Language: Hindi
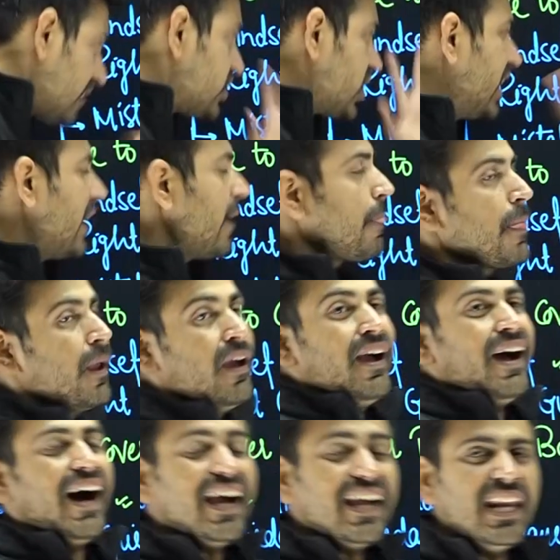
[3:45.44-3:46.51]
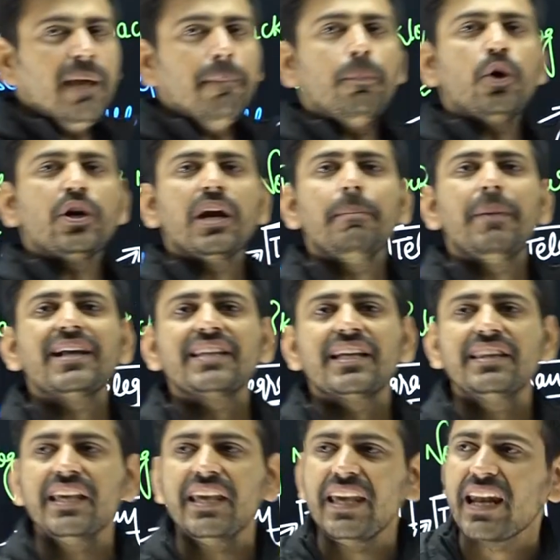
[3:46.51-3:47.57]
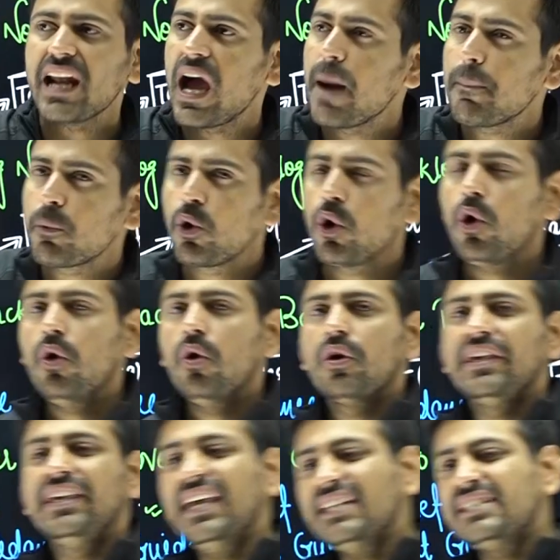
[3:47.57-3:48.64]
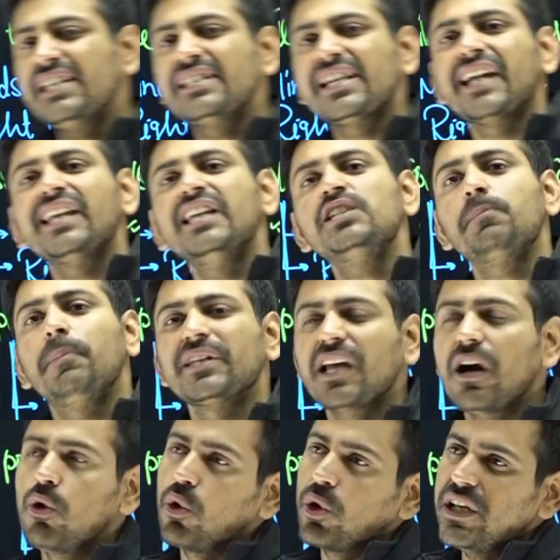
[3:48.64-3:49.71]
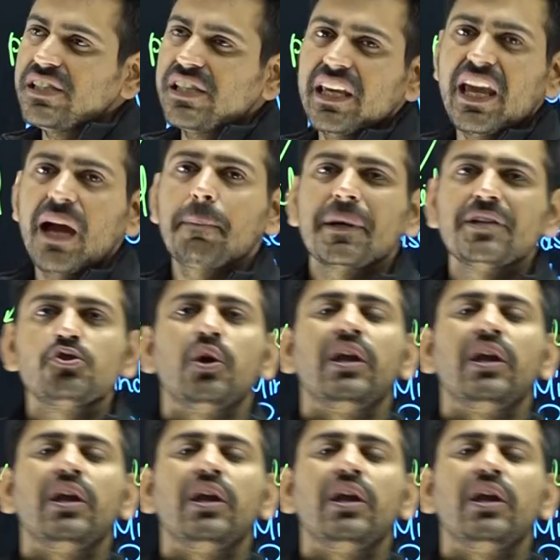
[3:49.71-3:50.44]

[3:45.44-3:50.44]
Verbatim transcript: चलिए अगली इंपॉर्टेंट बात आती है कि यार आपको यह चीज एटलीस्ट पता होनी चाहिए कि आपका जो